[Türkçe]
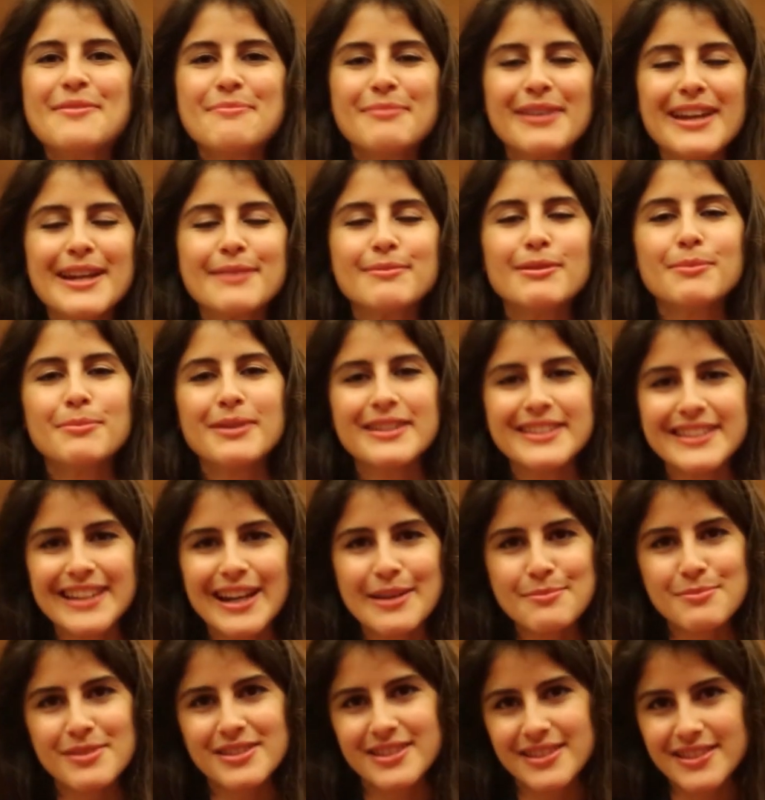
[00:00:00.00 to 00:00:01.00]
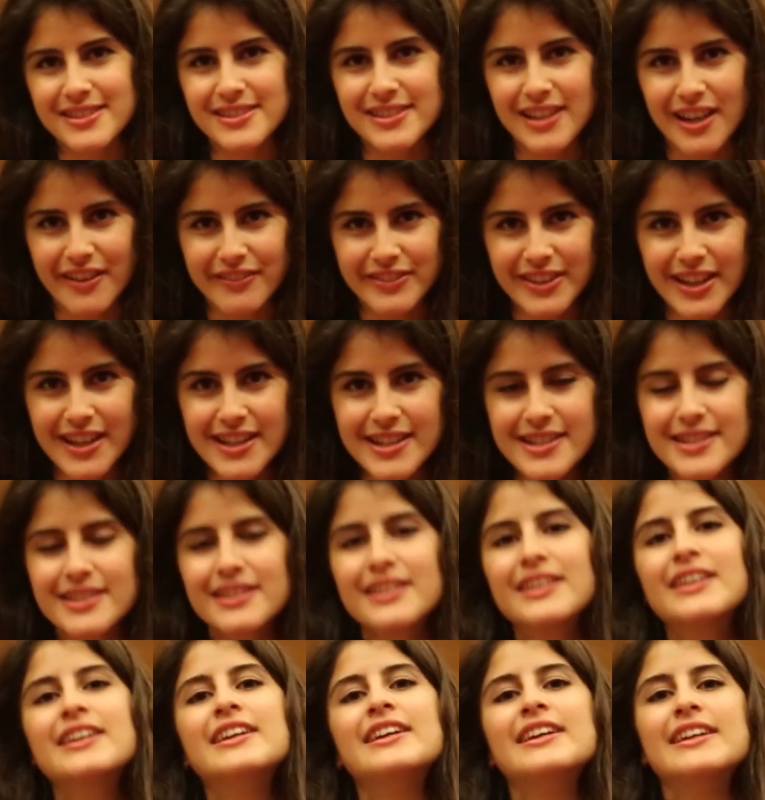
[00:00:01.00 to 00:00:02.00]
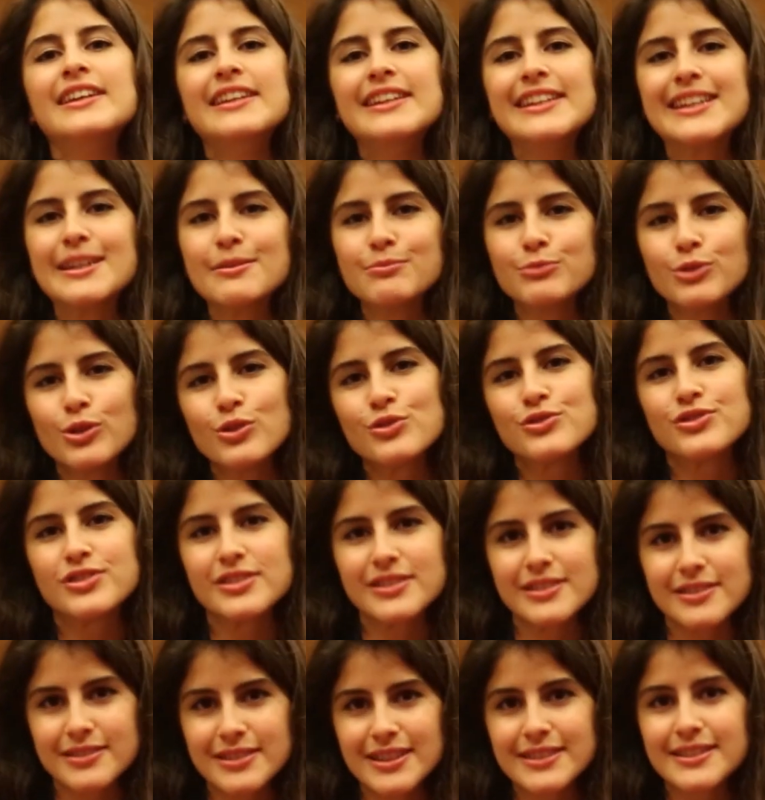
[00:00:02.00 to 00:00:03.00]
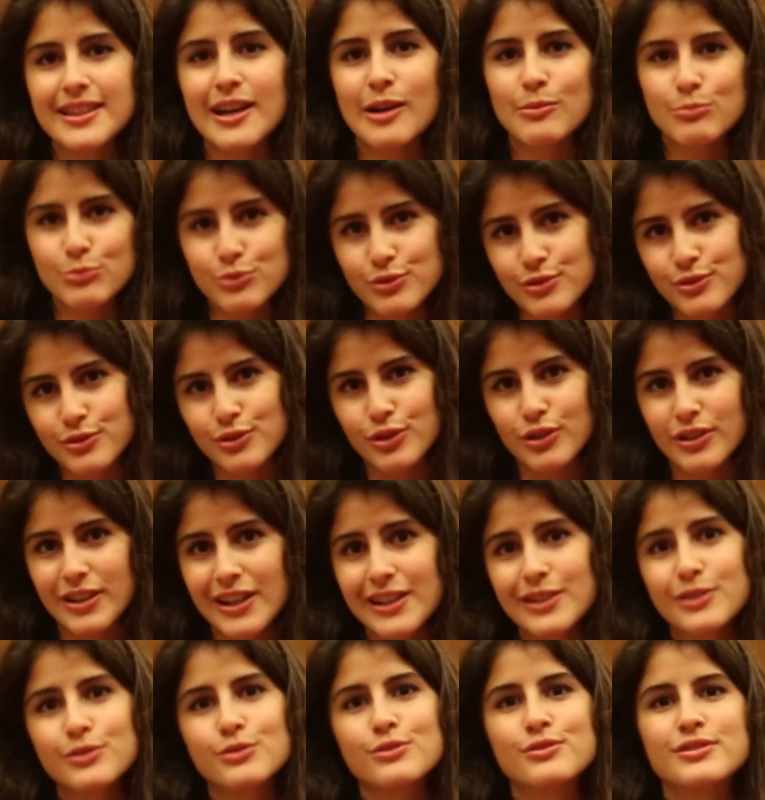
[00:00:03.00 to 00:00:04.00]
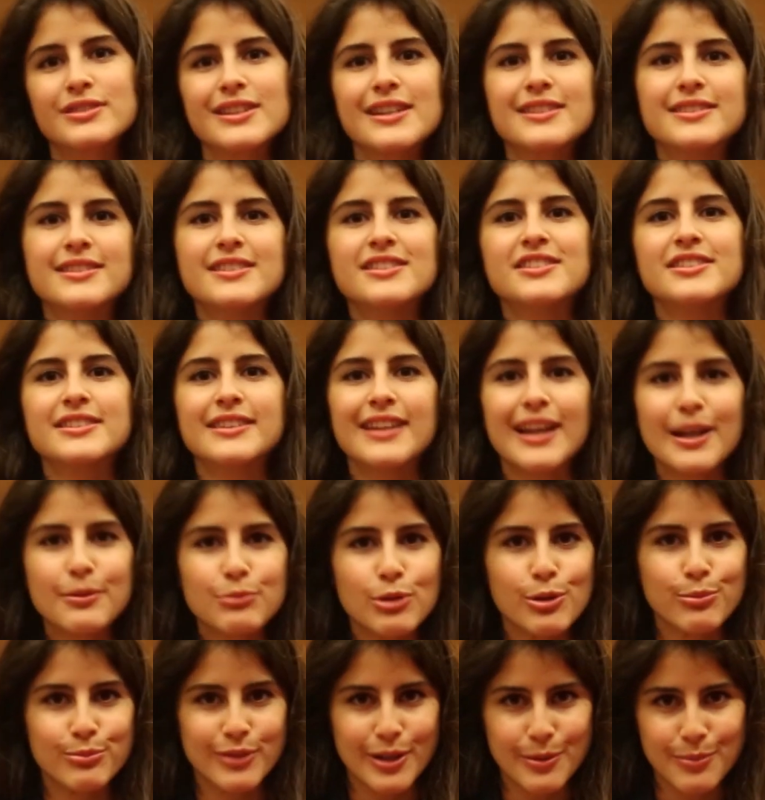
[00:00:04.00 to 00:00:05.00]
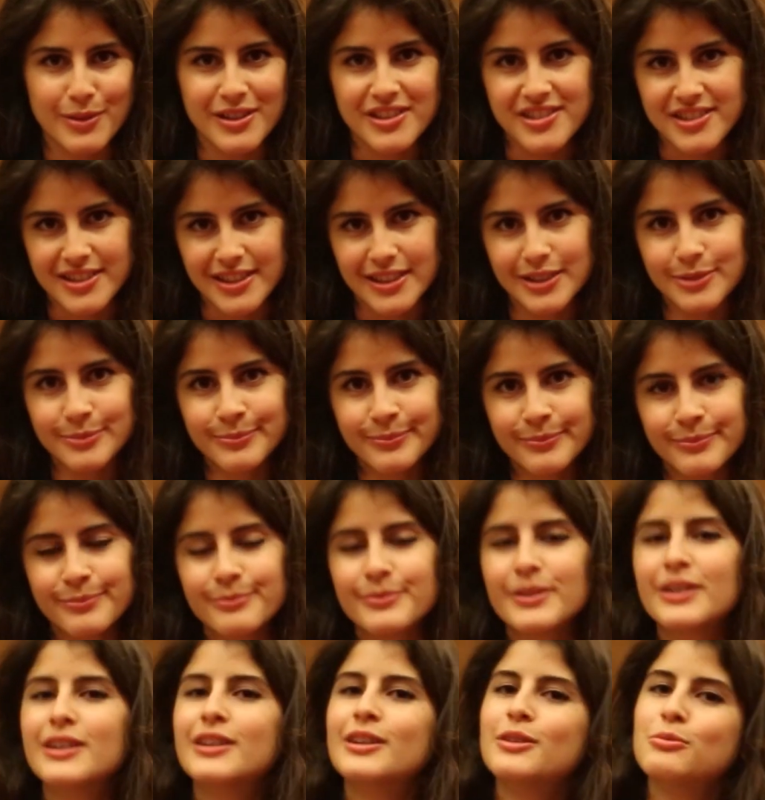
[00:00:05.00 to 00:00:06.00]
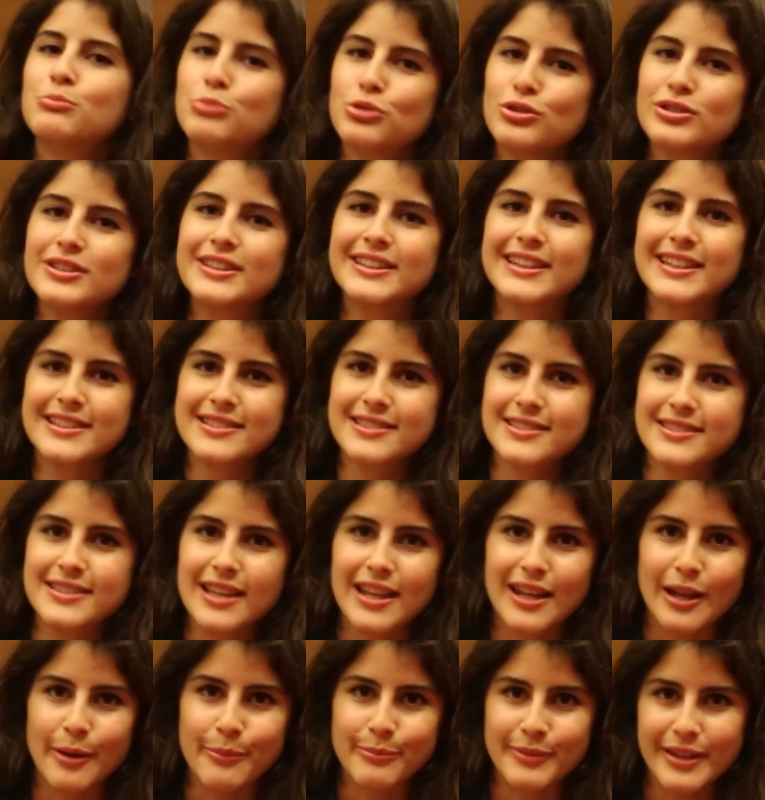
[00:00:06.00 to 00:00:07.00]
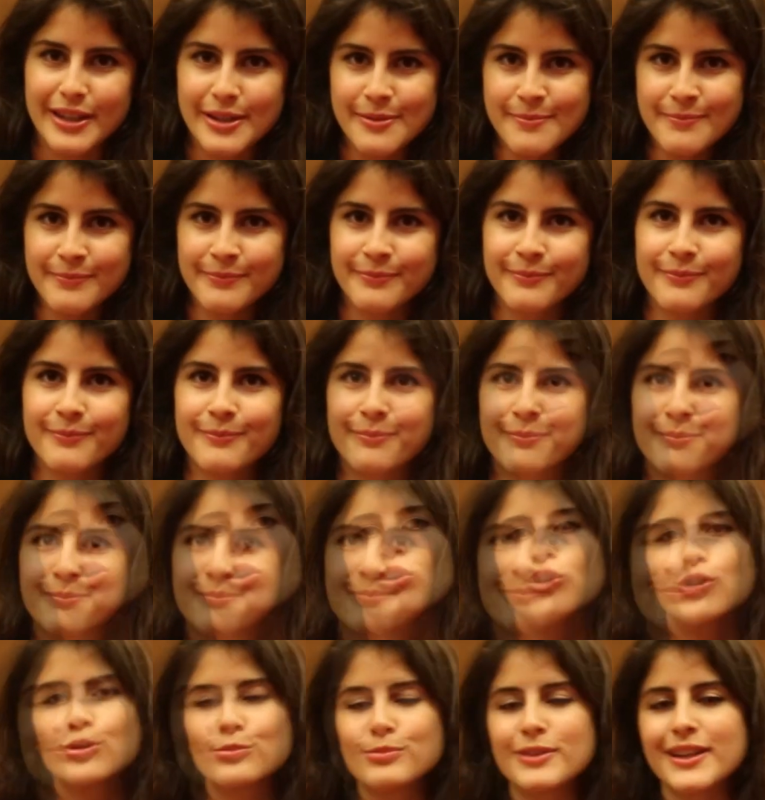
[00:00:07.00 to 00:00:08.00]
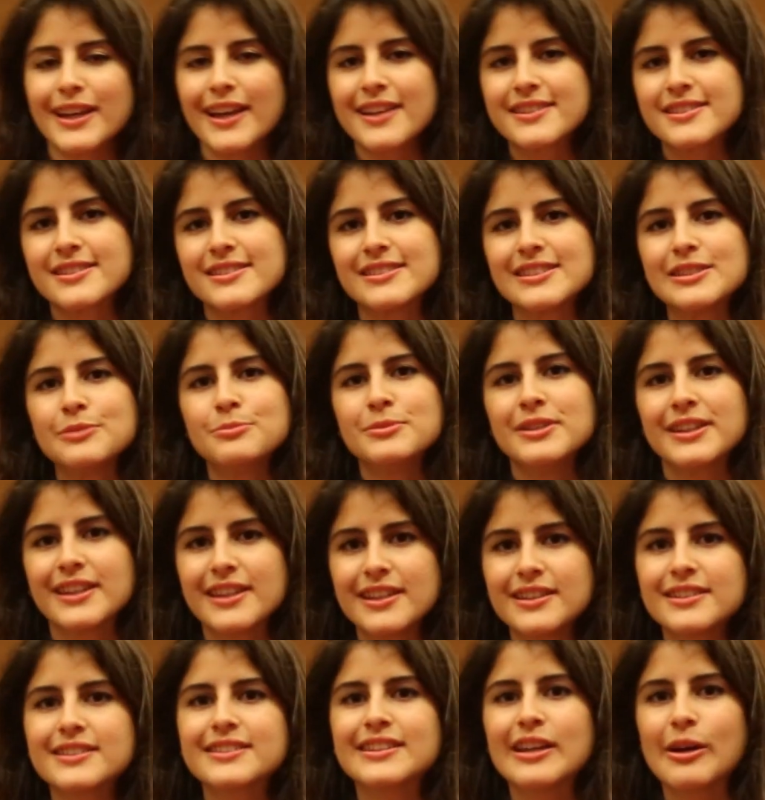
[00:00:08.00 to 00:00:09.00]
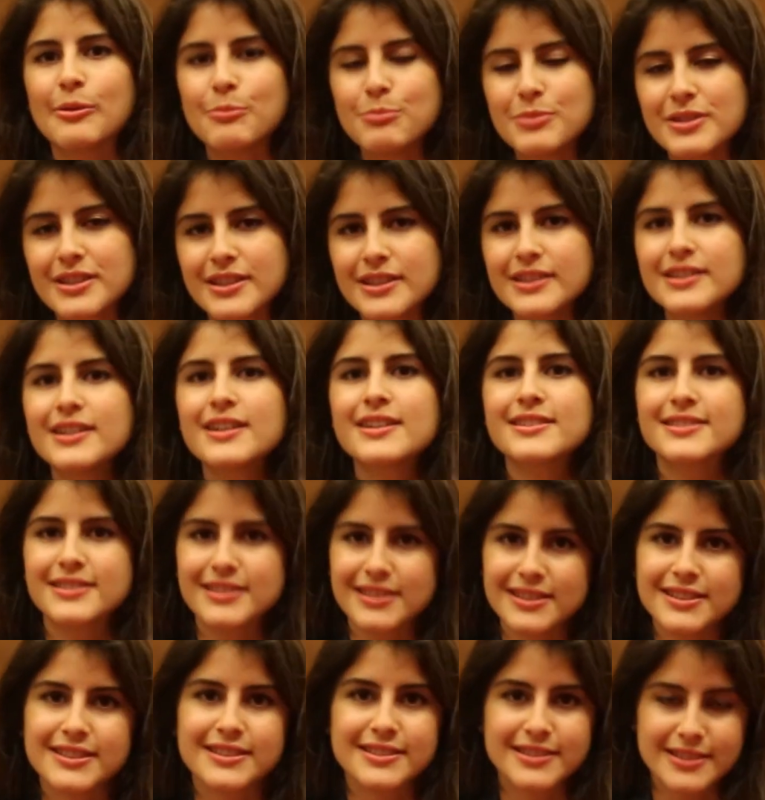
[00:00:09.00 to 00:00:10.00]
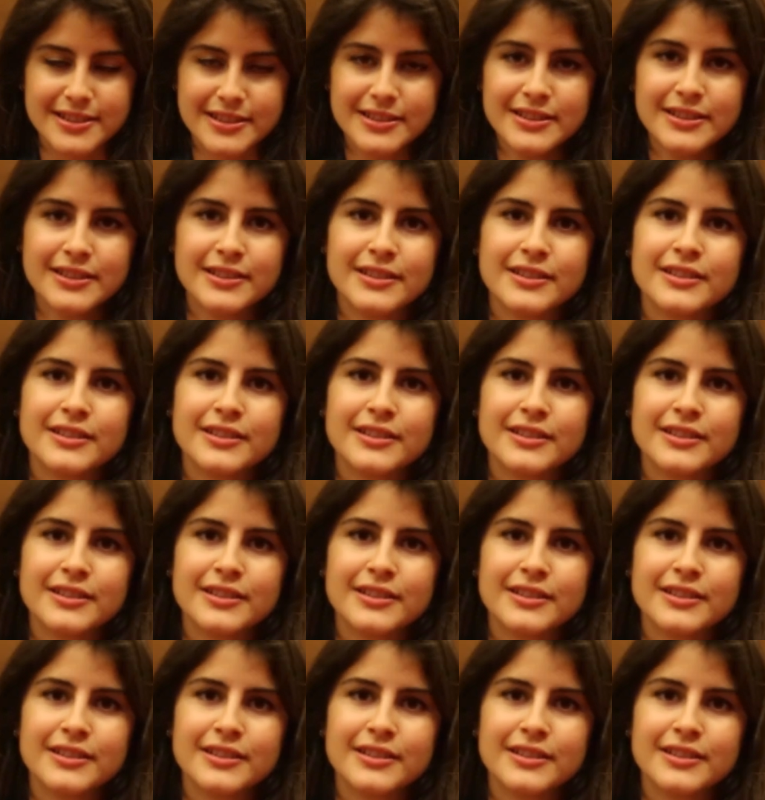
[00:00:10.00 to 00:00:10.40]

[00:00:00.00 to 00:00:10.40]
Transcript: Merhaba ben İrem Yeşilçavdar. 2013 yılında tam burslu olarak Uluslararası İlişkiler bölümüne başladım. Bu yıl ikinci senemdeyim. Okulumda geçirdiğim iki yıldan biri hazırlıktı.